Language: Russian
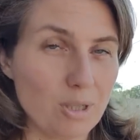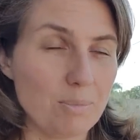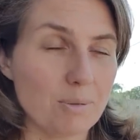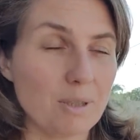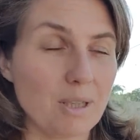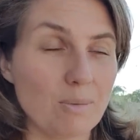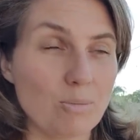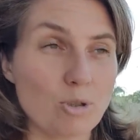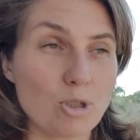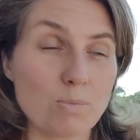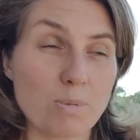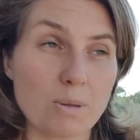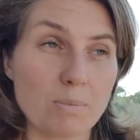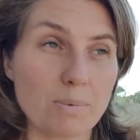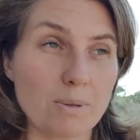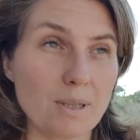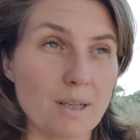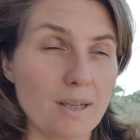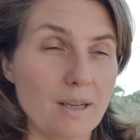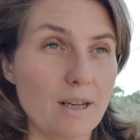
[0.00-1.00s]
Потому что
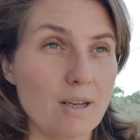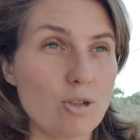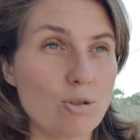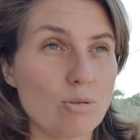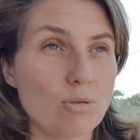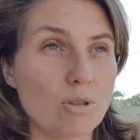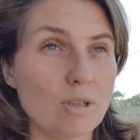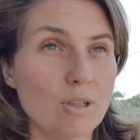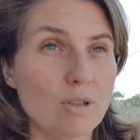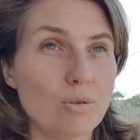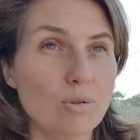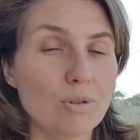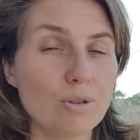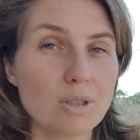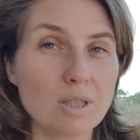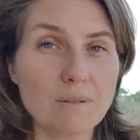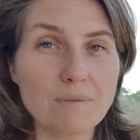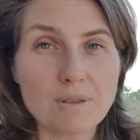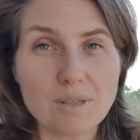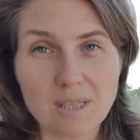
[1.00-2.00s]
предполагаю, что далеко
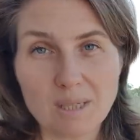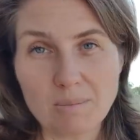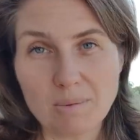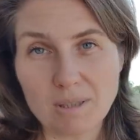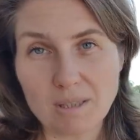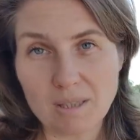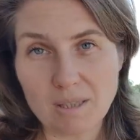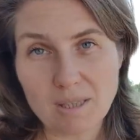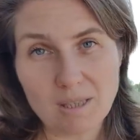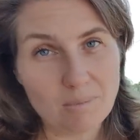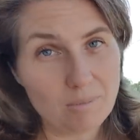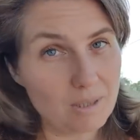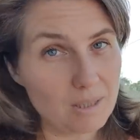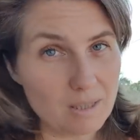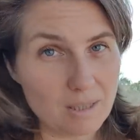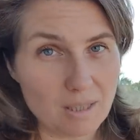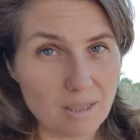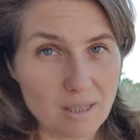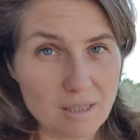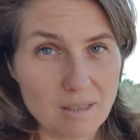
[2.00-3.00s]
не всем эта тема
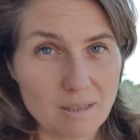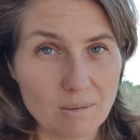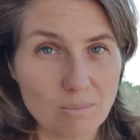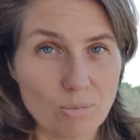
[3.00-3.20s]
интересна.